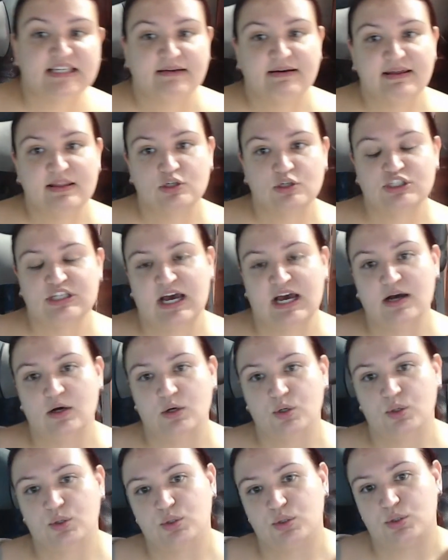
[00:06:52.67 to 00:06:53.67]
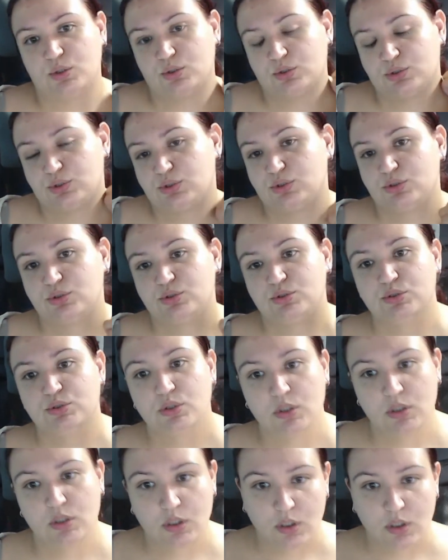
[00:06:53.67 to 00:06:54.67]
ya os
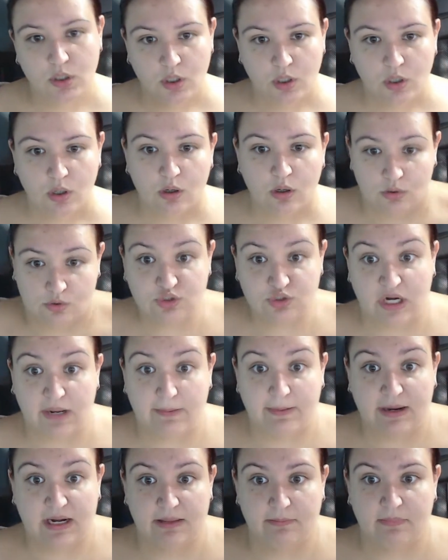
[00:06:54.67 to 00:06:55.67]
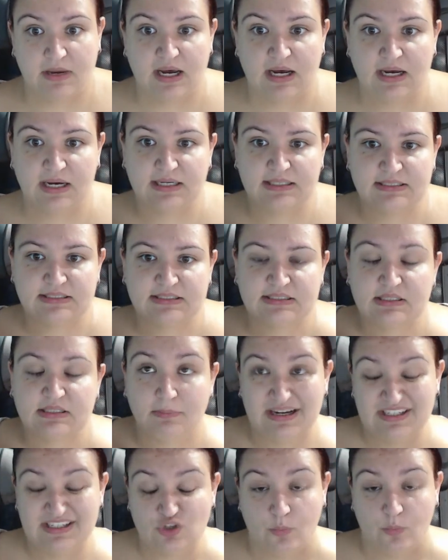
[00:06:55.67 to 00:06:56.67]
os pues grabaré más, más
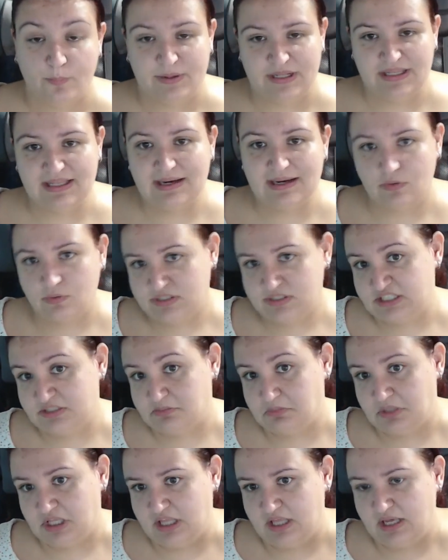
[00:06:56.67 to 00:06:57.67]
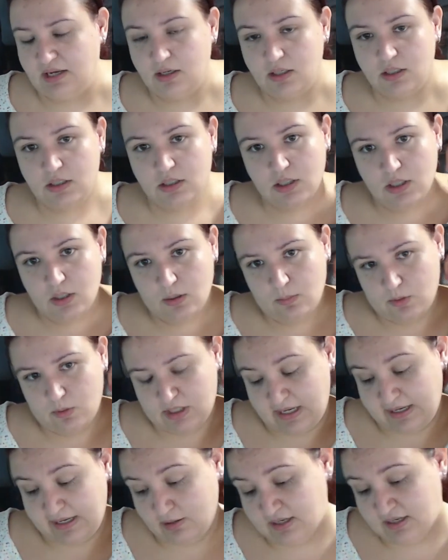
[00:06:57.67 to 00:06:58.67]
comprita, o esa es mi idea. Porque
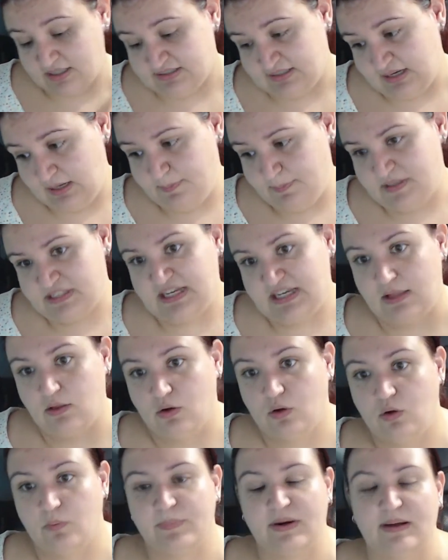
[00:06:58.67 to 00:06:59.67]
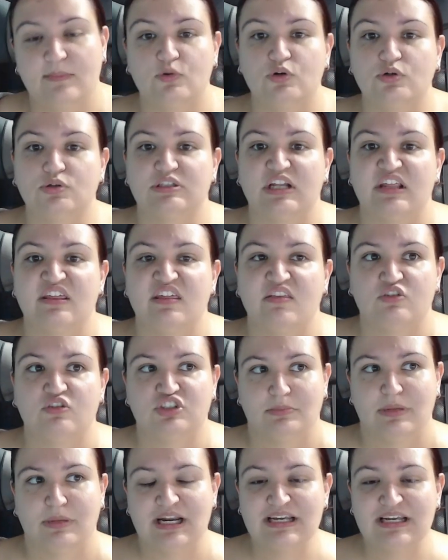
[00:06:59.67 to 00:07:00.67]
quiero gastar el pescado que compramos hace dos
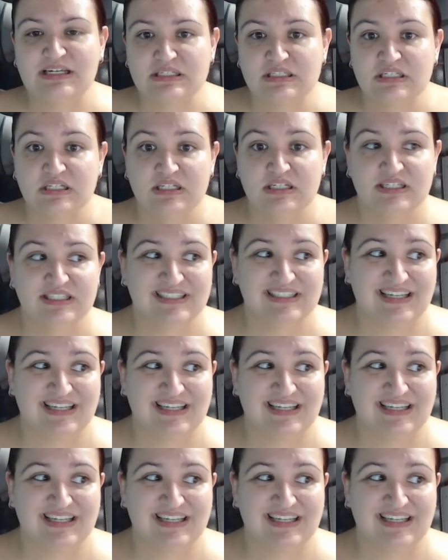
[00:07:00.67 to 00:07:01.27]
semanas, que está